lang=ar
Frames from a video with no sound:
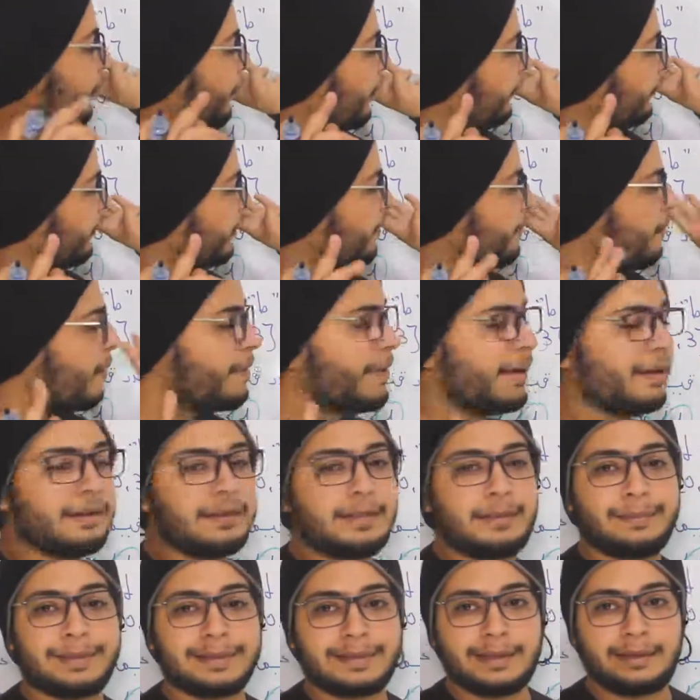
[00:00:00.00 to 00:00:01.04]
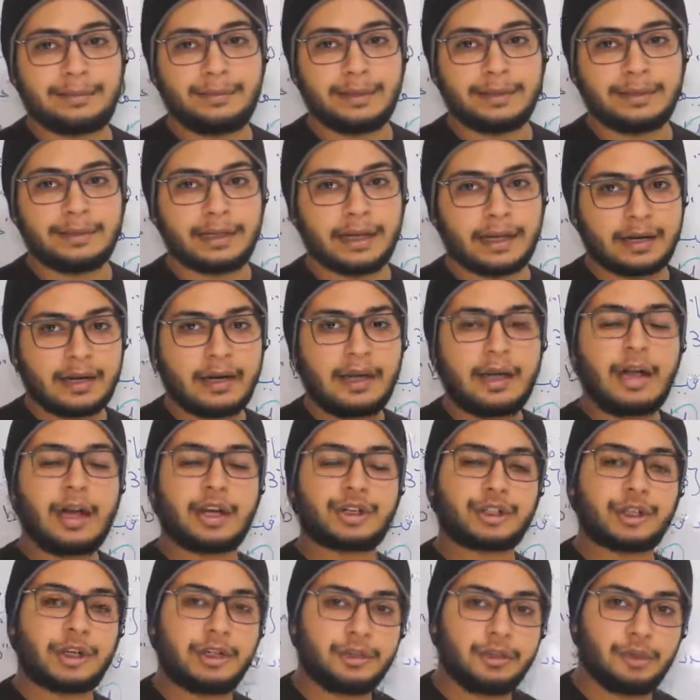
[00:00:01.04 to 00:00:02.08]
وقفت تما ما عندي مازال ما ندير
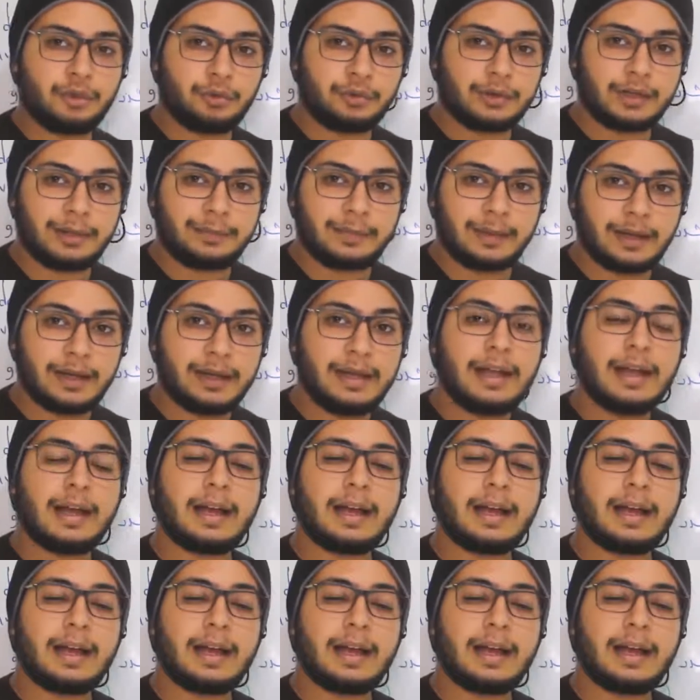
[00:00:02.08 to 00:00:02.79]
اش غنديرو دابا